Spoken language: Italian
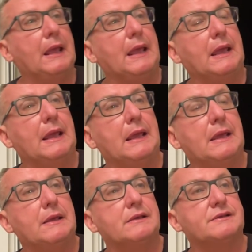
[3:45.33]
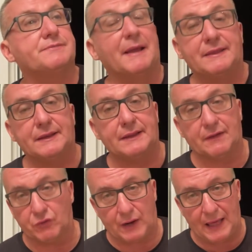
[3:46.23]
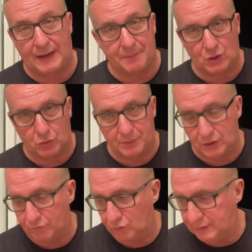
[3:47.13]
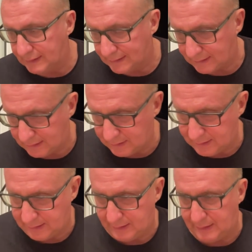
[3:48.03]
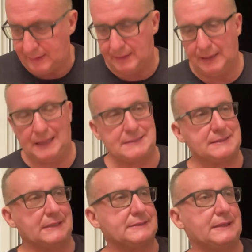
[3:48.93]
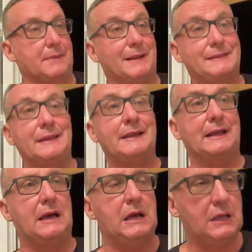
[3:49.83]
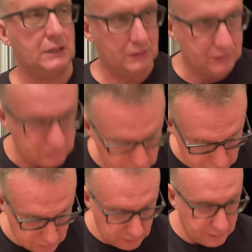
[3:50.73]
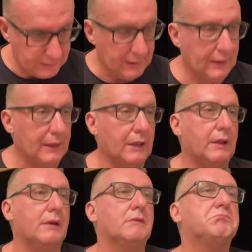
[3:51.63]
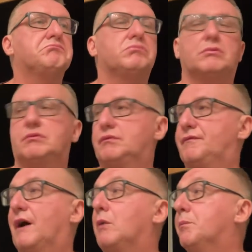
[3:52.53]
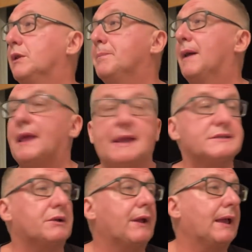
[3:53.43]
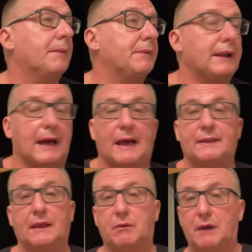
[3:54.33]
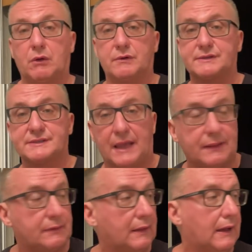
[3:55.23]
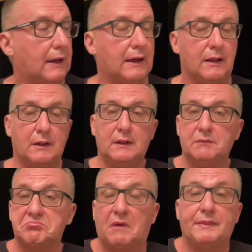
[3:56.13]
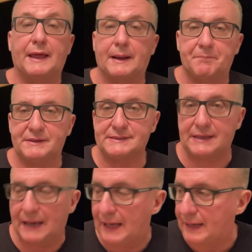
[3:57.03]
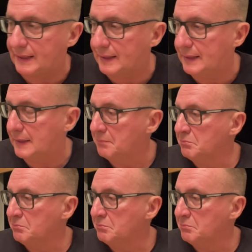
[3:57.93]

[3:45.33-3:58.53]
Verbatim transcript: e smettere di lavorare, amico mio, vuol dire eh, alzarsi la mattina, eh, fare un po' di palestra, una camminata, una corsetta, andare a pescare,